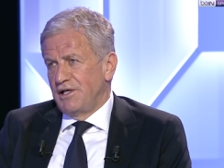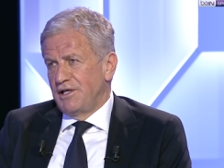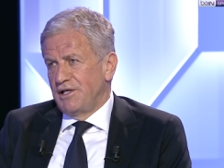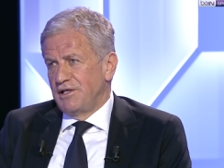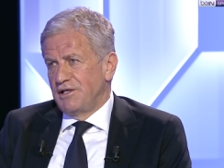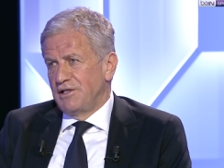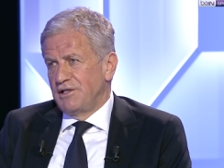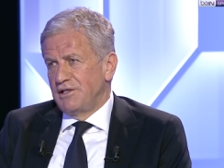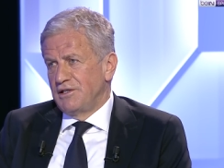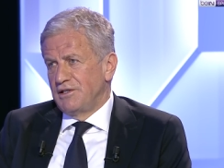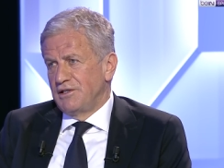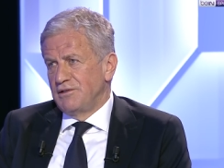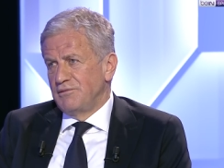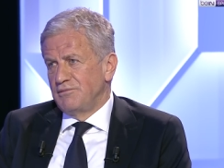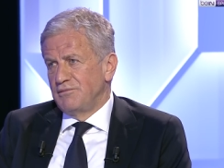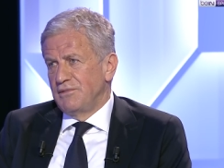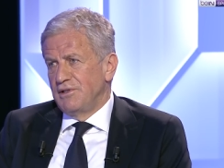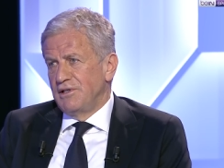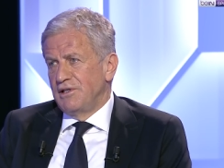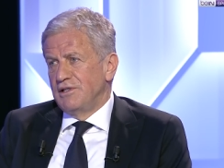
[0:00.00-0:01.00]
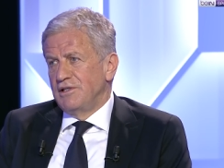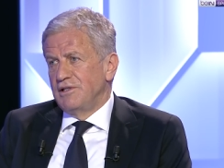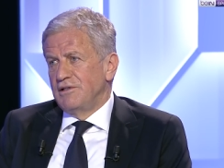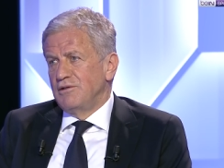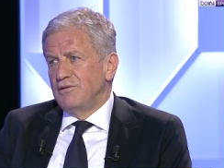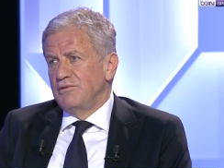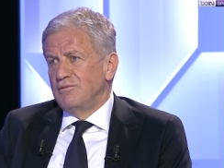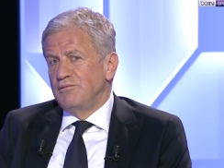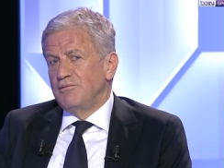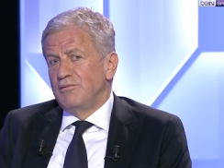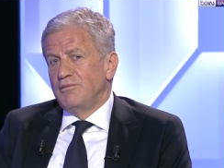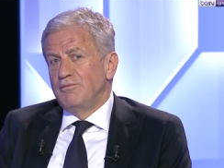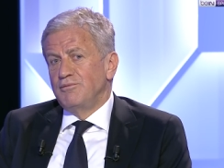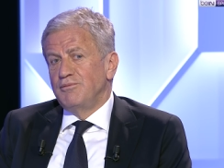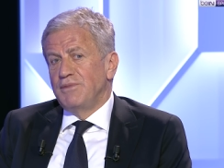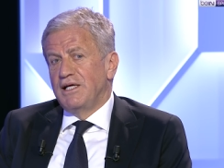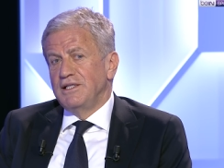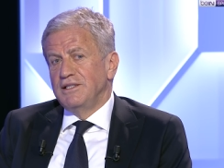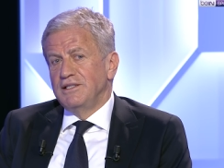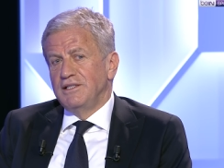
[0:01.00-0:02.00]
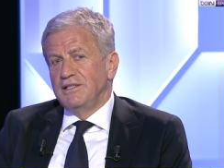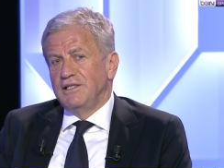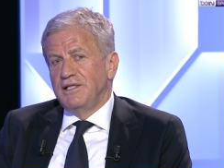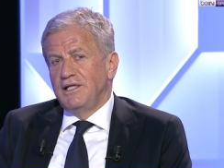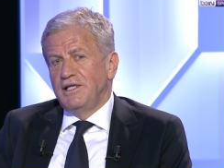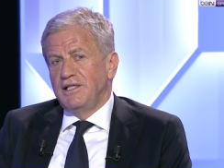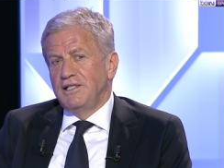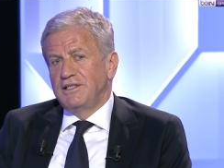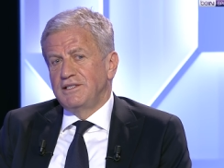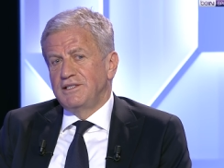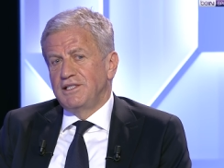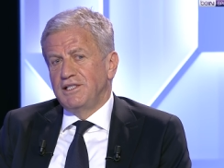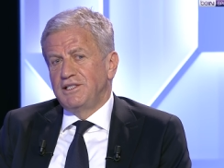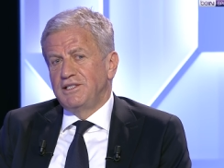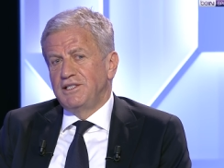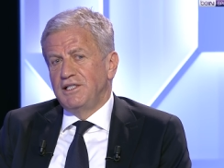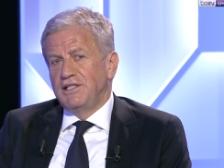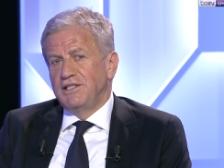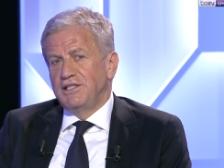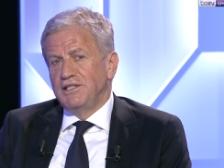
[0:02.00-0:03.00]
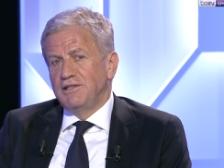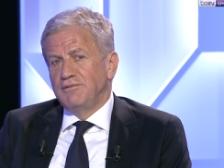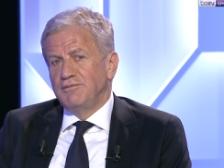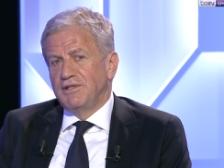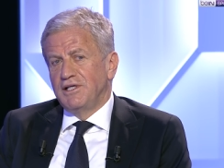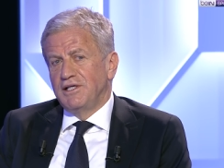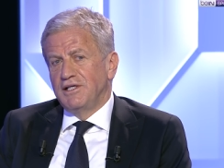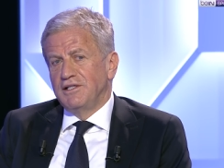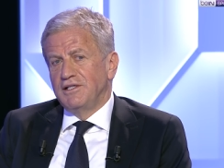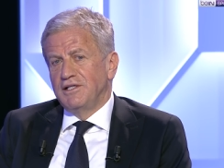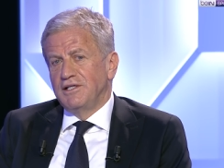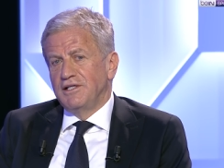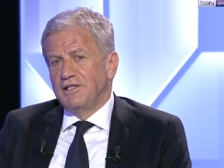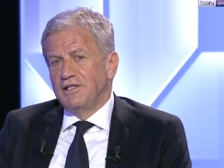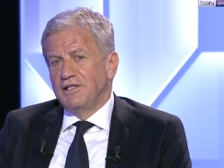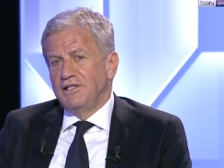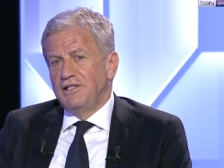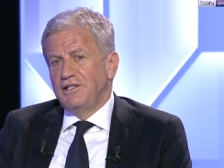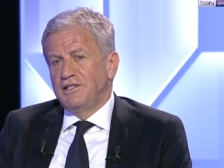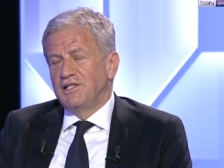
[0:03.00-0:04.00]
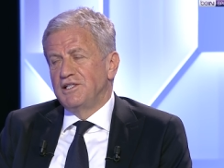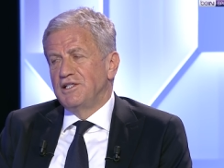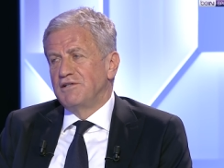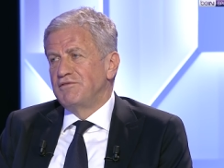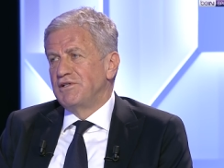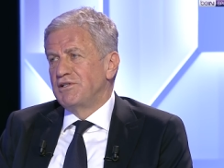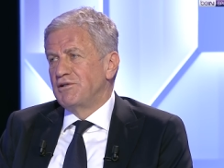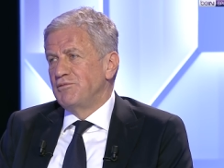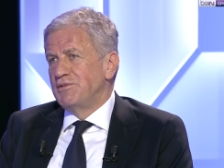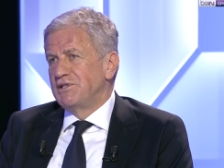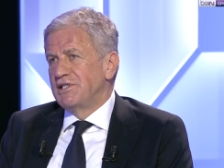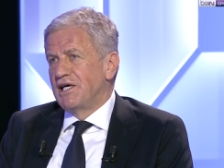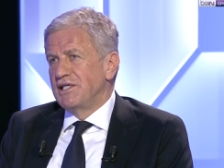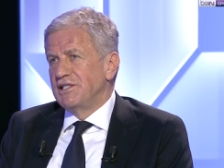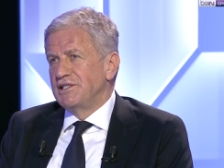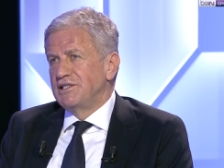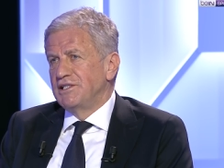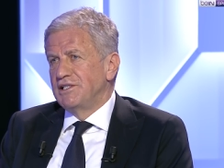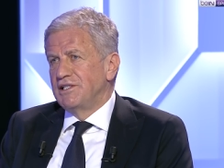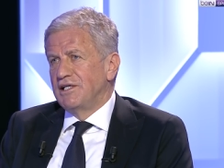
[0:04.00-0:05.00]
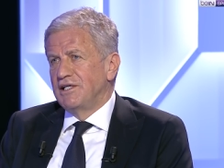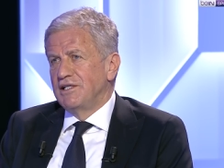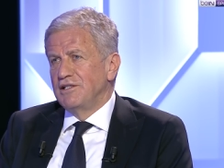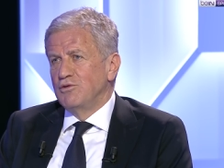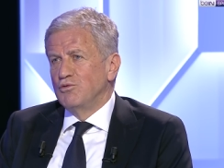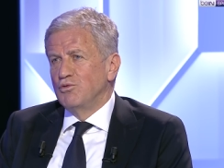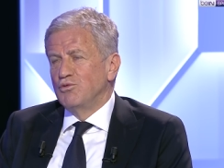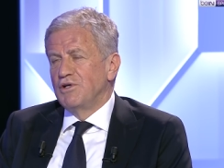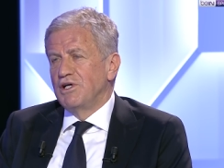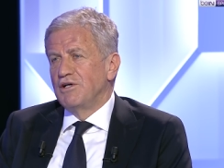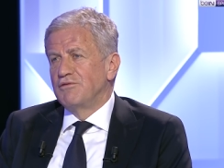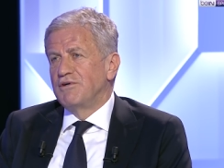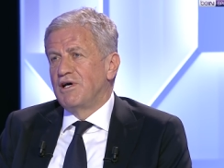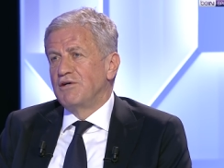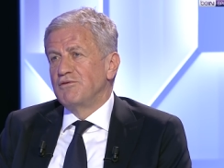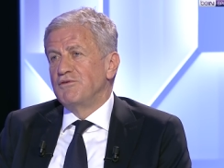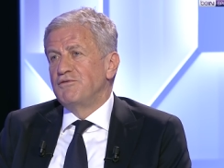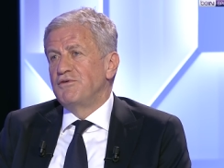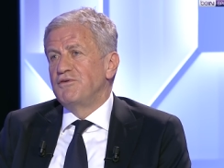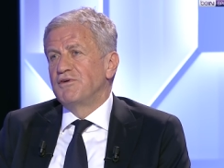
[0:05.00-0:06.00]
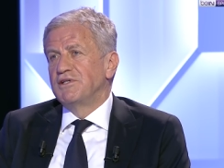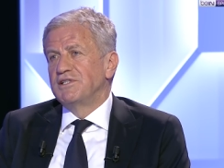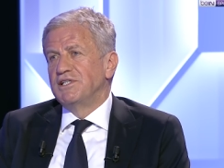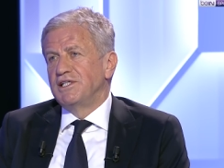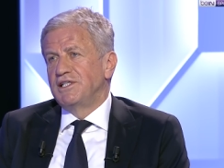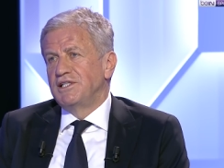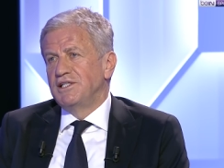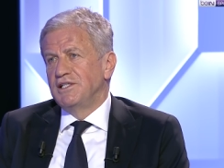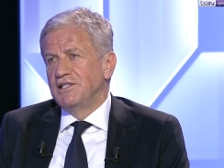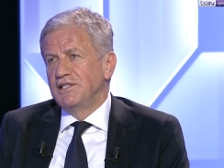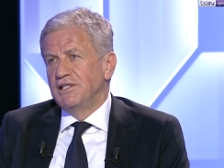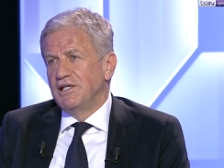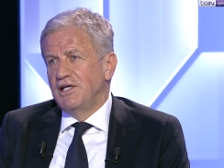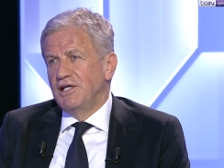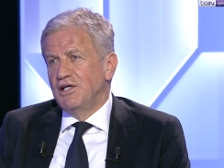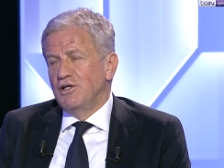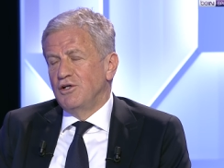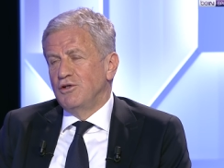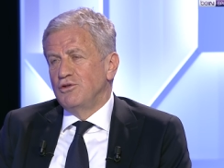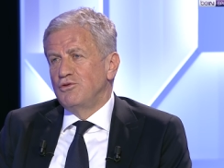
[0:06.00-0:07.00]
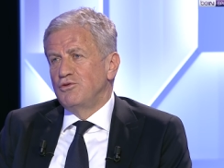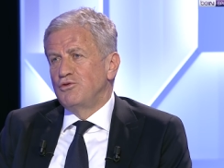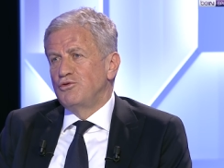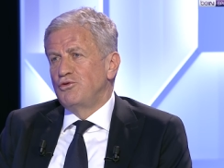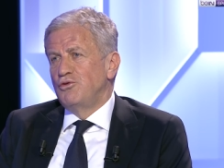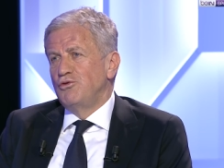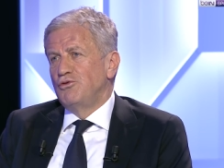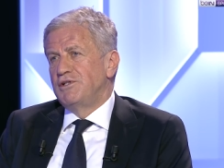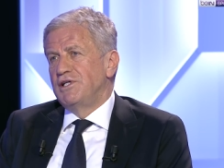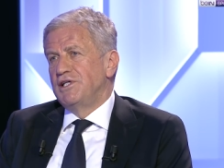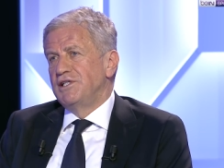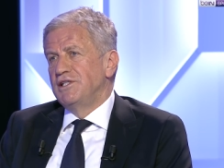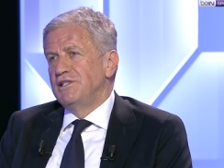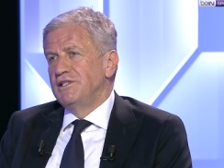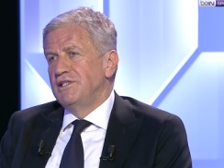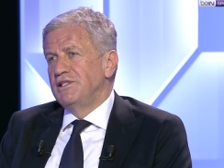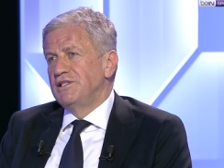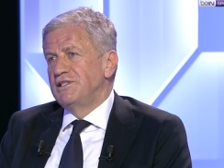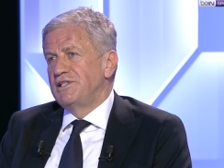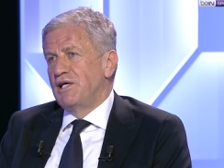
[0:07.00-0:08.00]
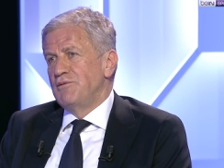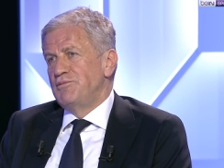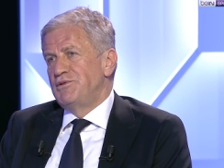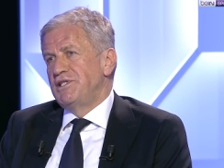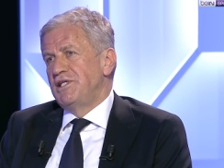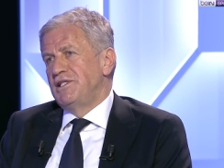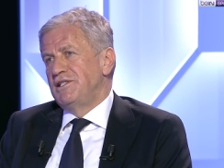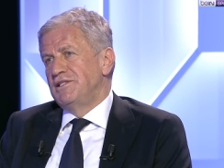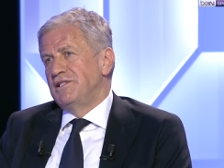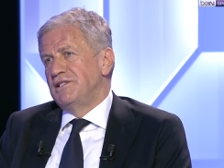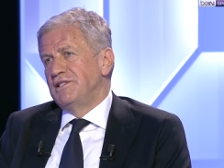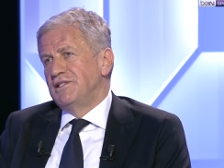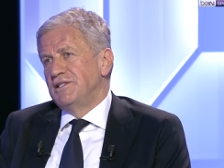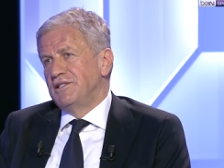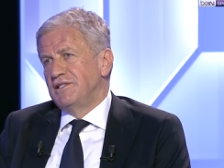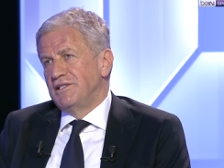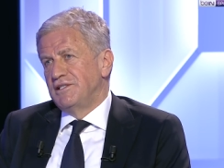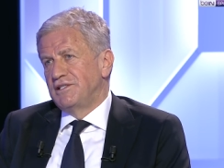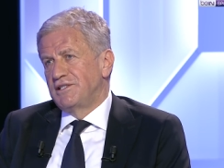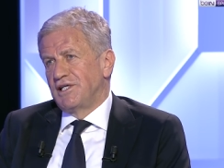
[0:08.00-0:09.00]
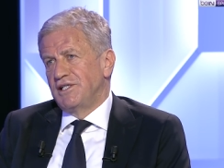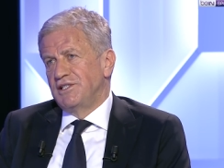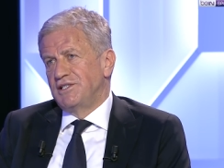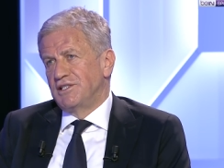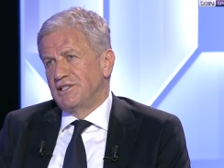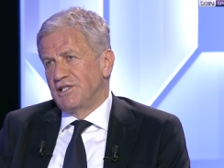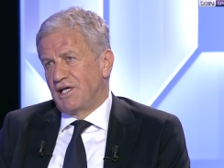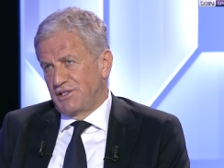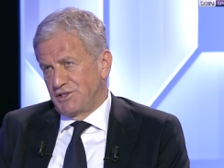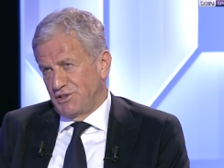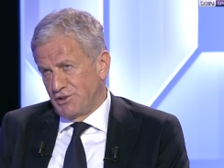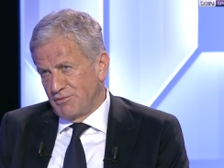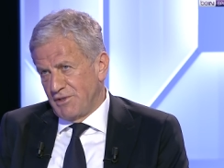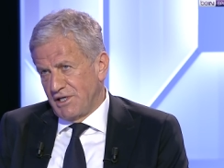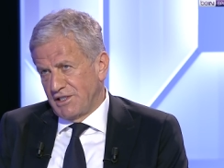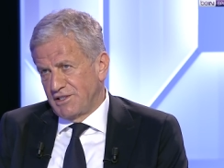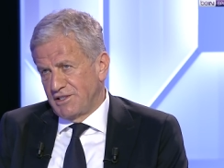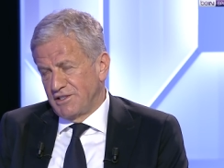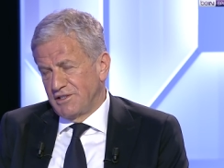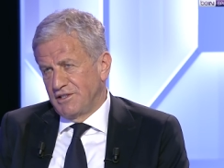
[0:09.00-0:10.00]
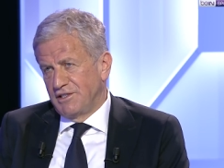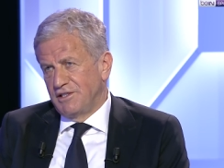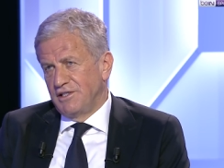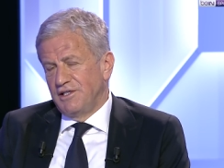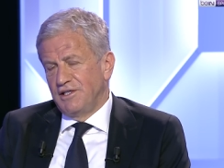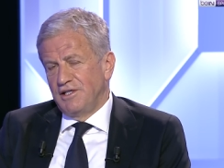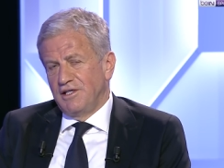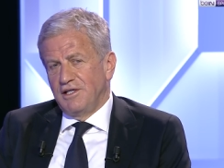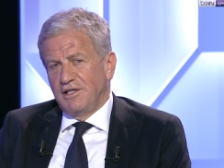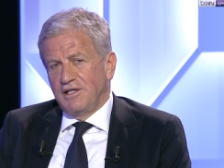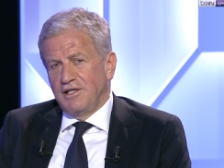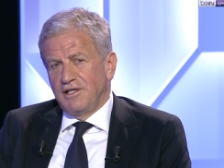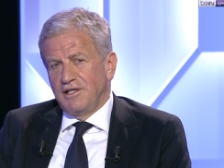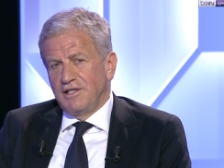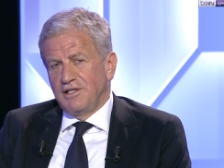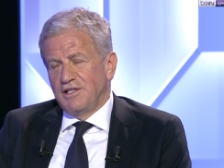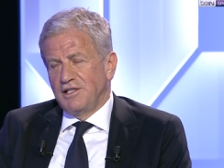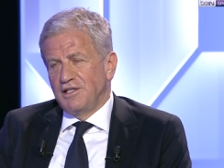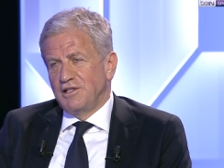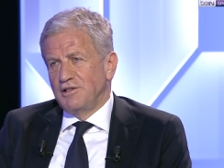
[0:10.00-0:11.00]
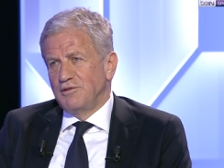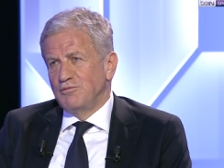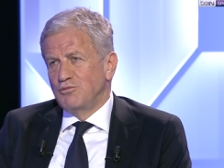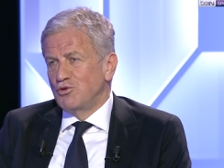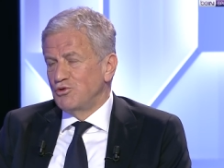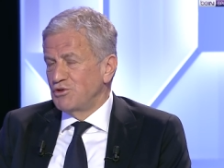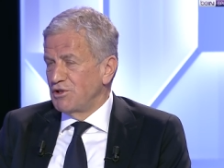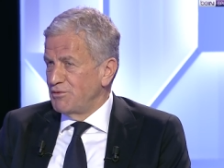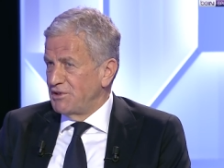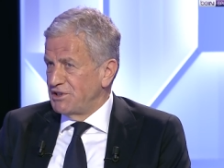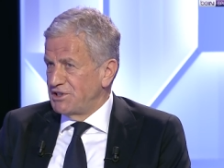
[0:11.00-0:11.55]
E, ben ilk seçildiğimde e, ilk hedeflerinden bir tanesi de UEFA ve FIFA'daki Türklerin temsil sayısını artırmaktı. E, bunu da